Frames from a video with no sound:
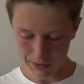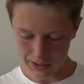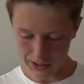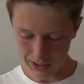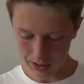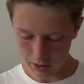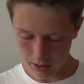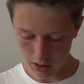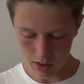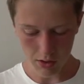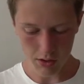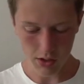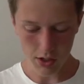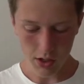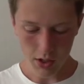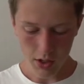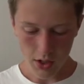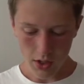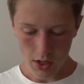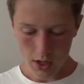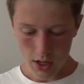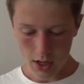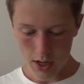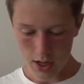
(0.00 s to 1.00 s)
was drin ist.
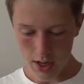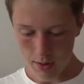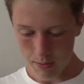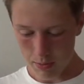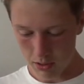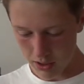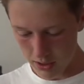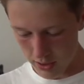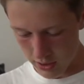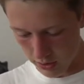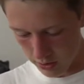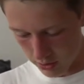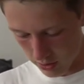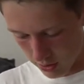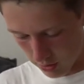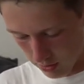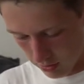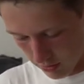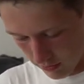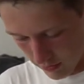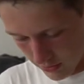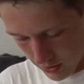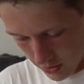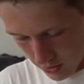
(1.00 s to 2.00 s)
Ähm, ich zeige euch
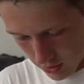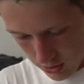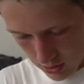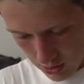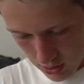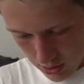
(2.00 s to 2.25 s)
erstmal, was ich